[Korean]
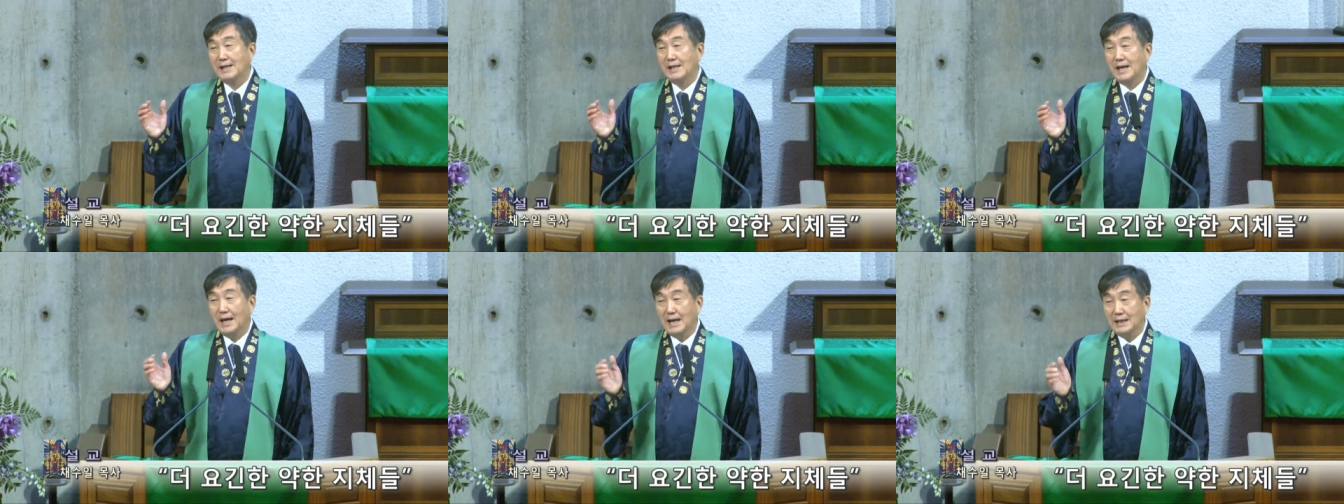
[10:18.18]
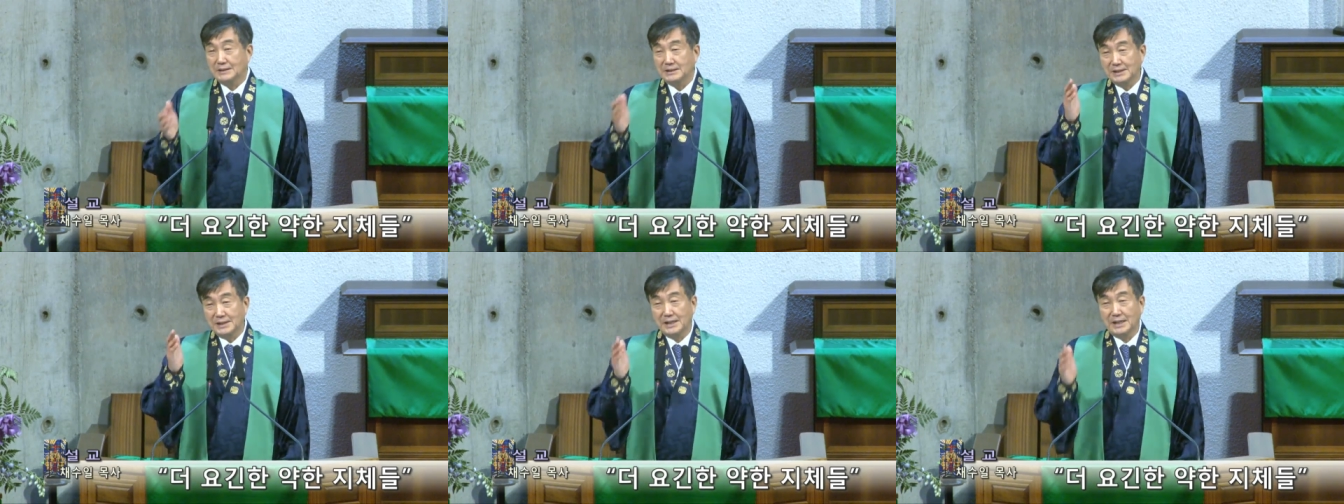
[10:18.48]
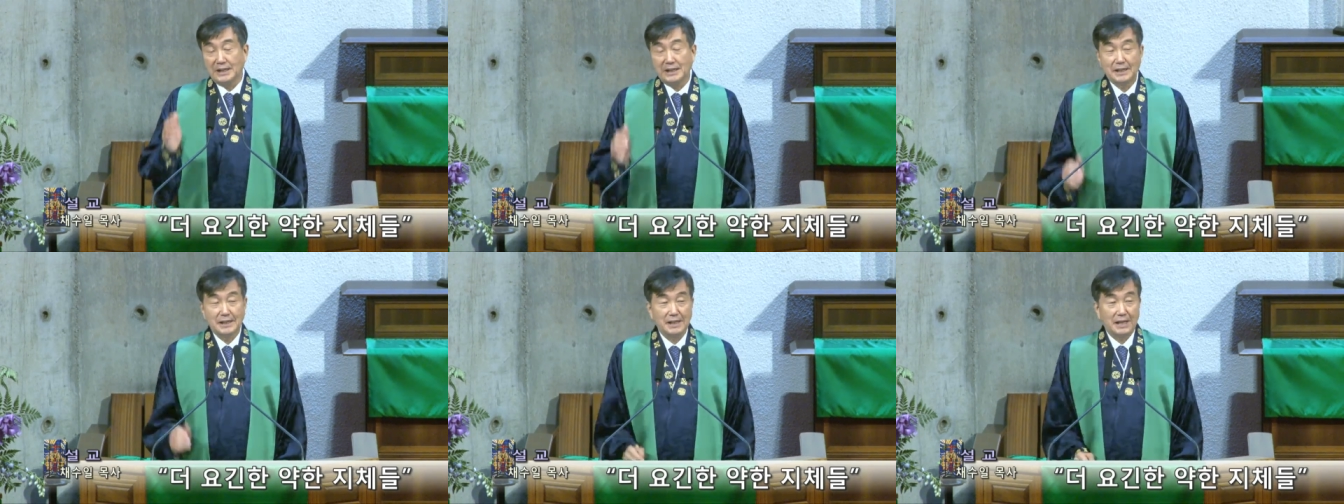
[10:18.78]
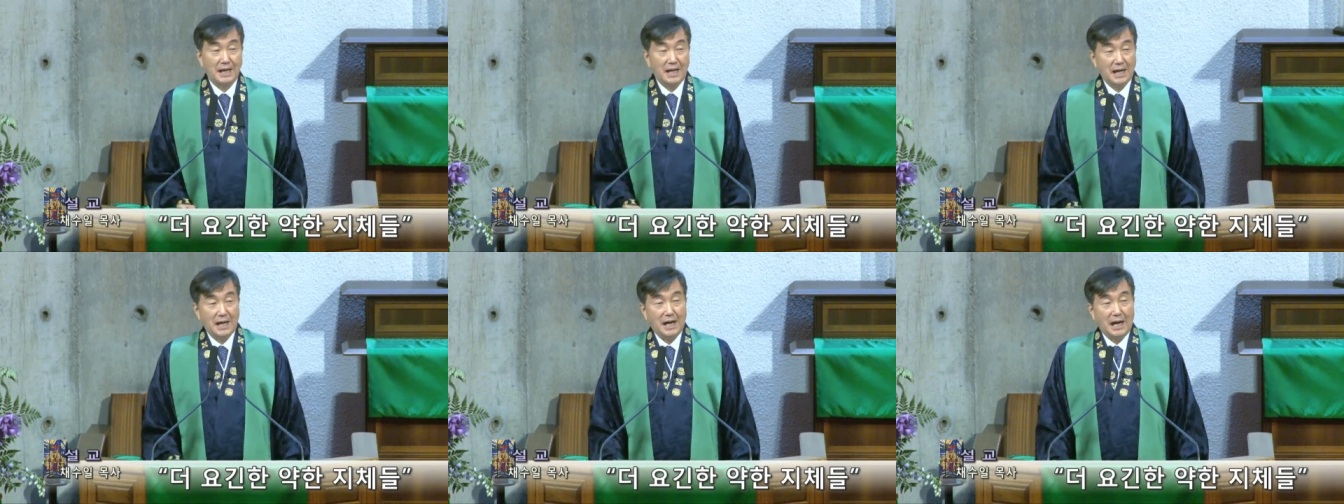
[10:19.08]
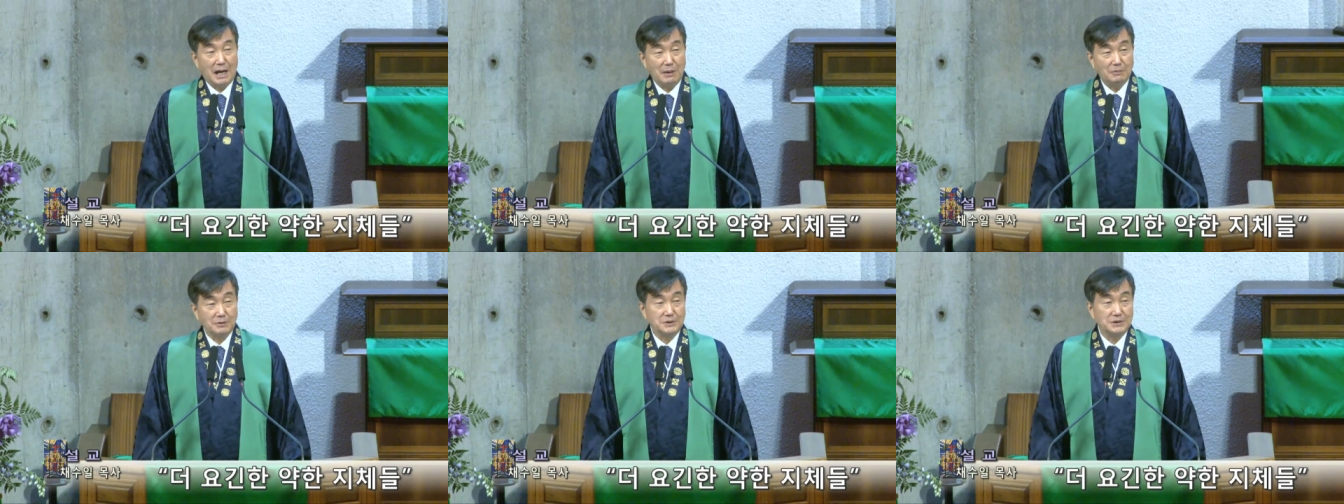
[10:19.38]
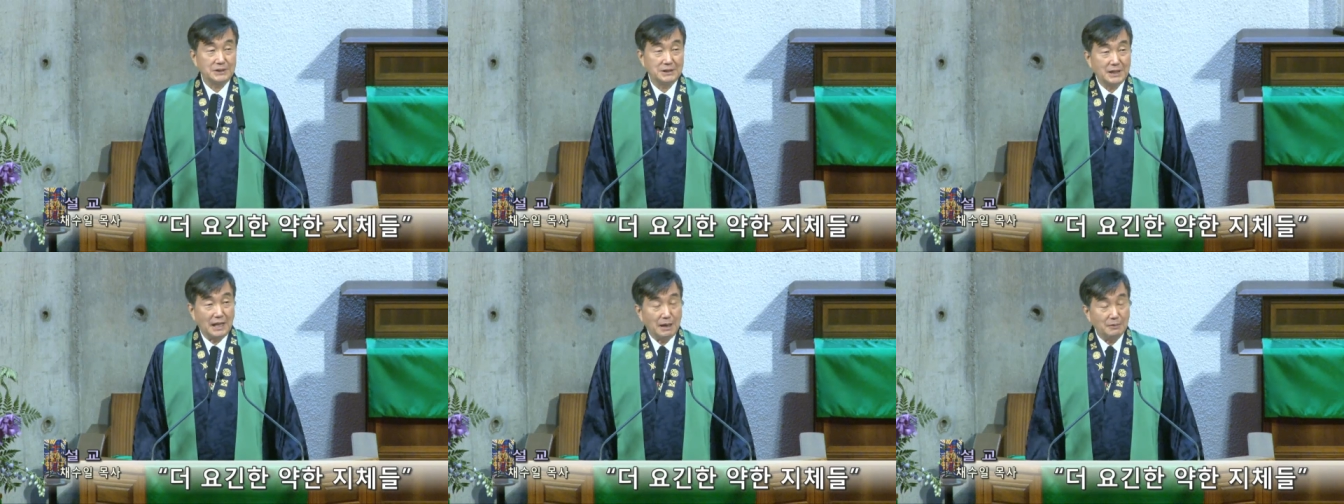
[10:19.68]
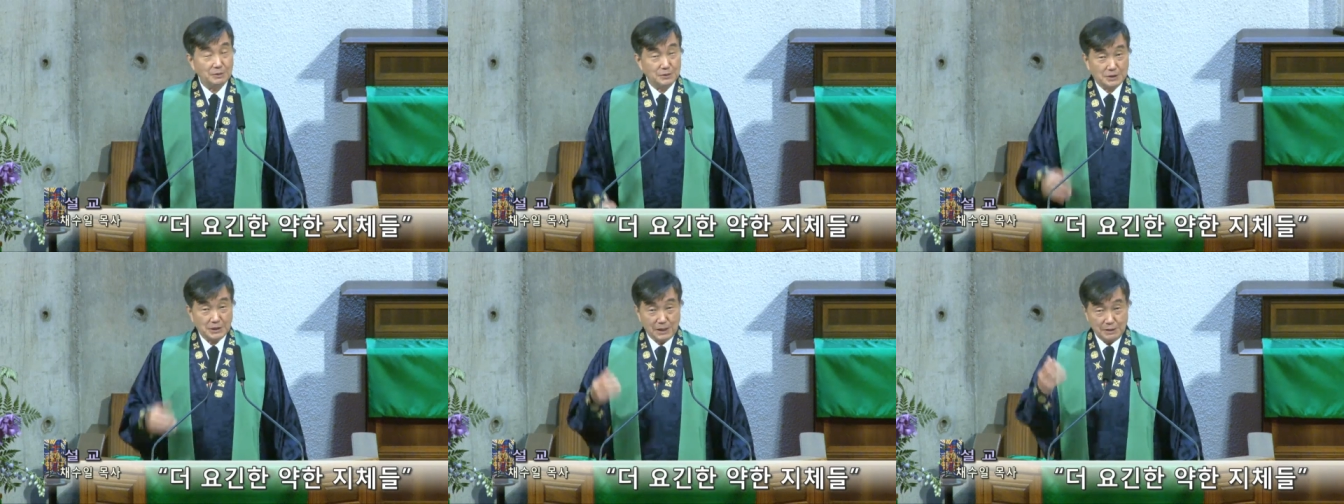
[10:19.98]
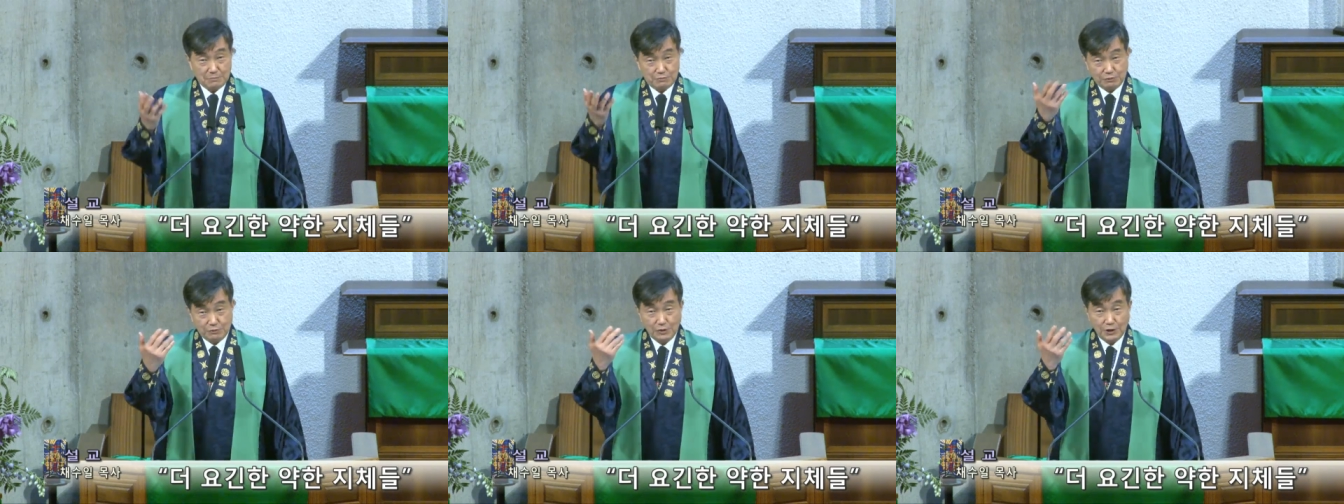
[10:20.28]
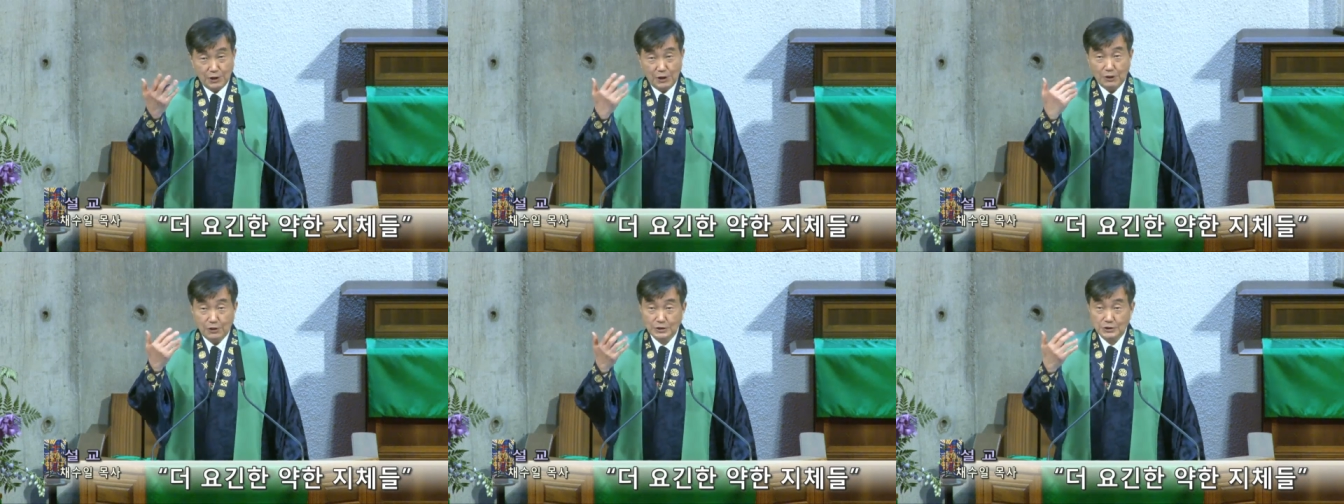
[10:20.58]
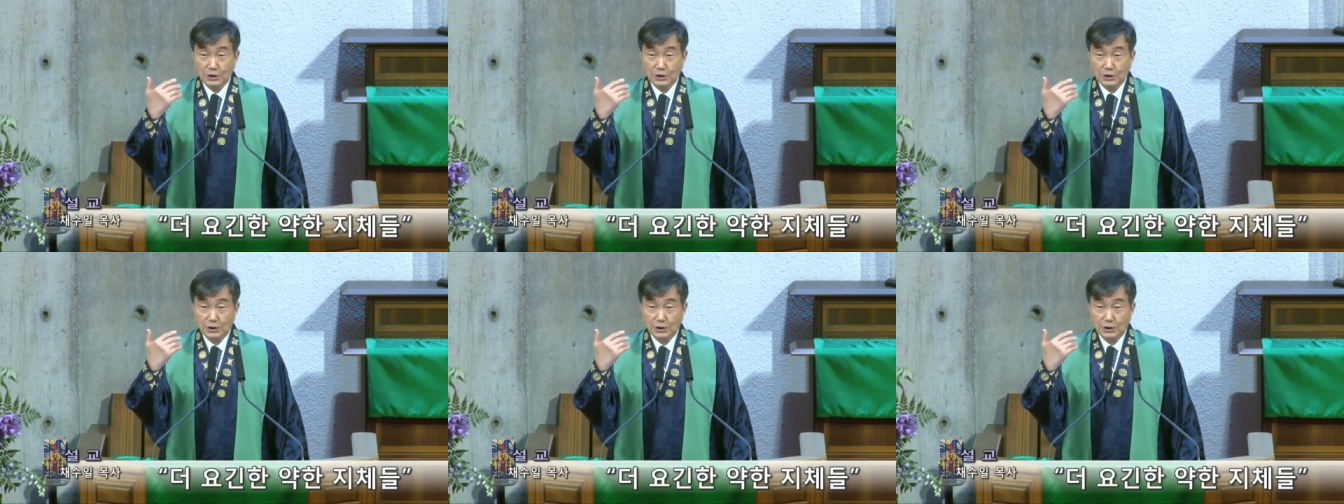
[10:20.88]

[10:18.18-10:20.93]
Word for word: 아들이 아버지 아버지가 불러요.